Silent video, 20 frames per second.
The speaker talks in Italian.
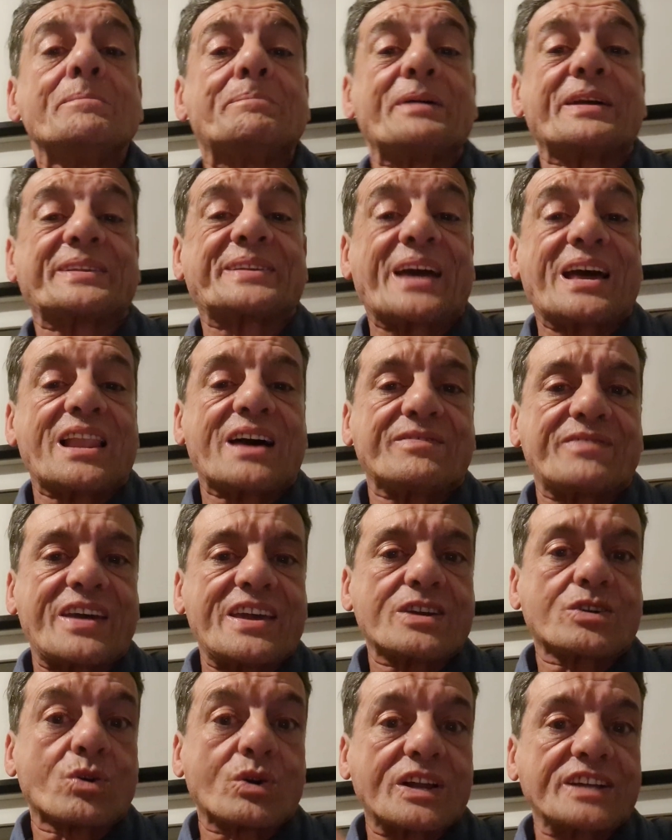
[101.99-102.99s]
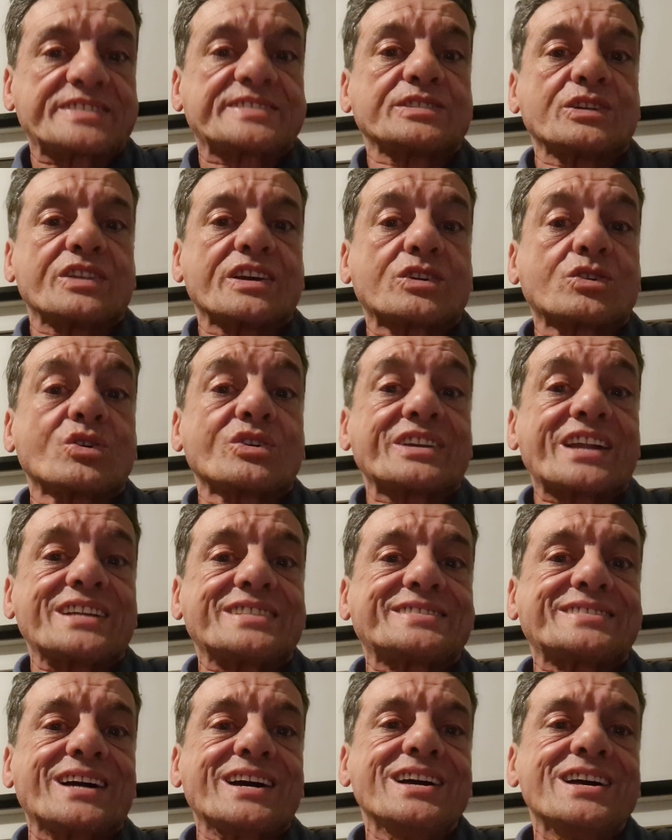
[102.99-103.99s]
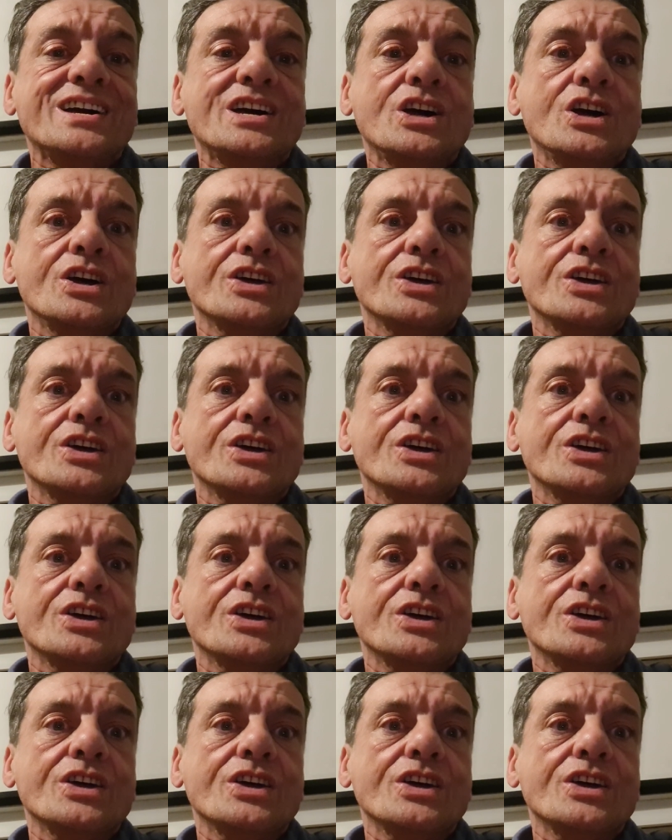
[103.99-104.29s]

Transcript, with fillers: perché la veicolazione corretta